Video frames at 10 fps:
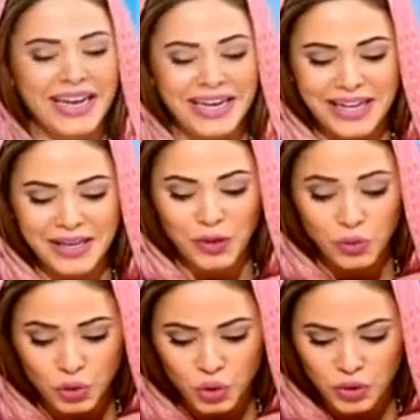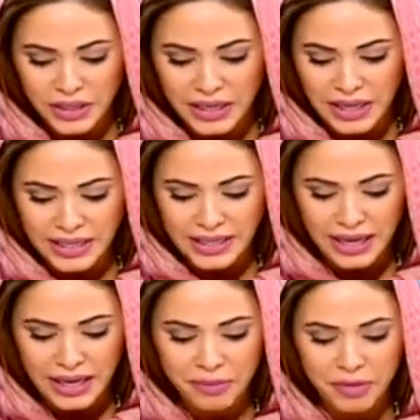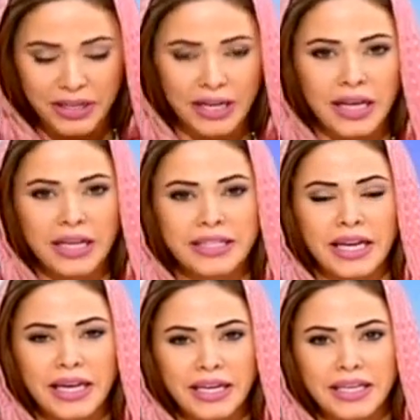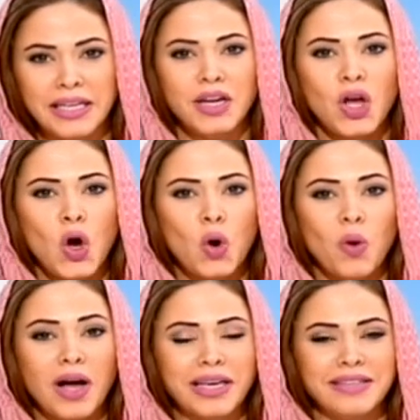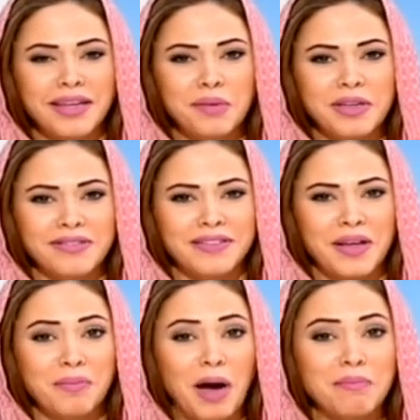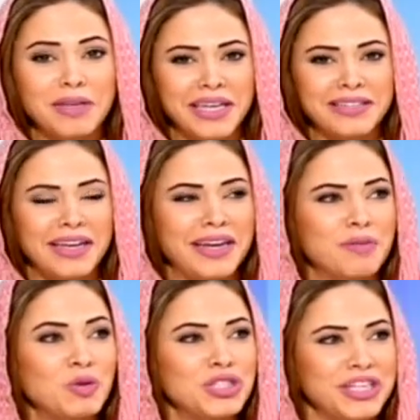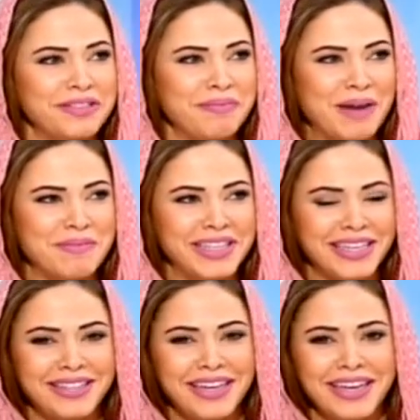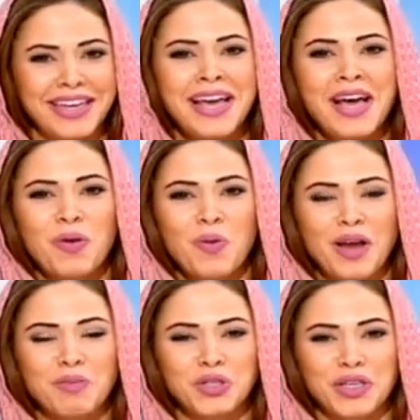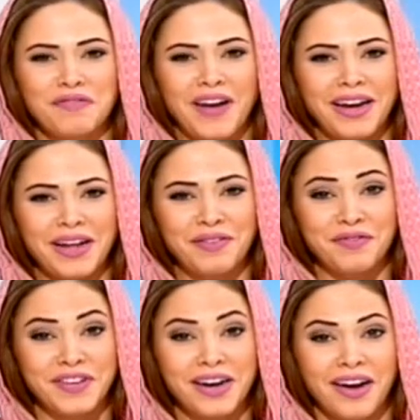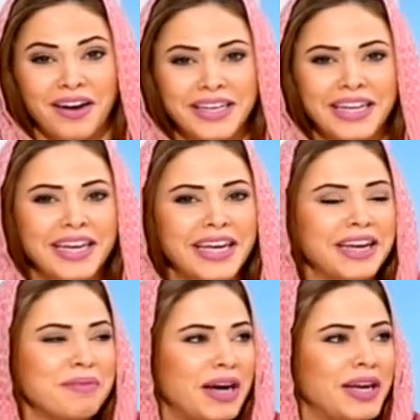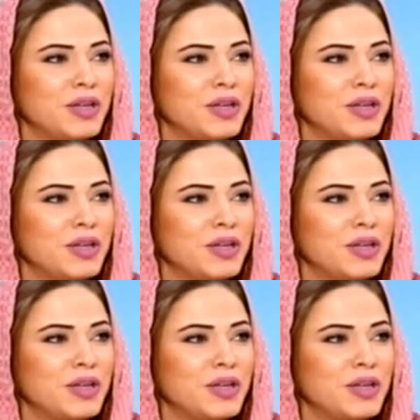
الأنشودة هي من تلحين وكتابة محمد عيتاني المنشد محمد عيتاني والمشرف على الفرقة يلي هن معنا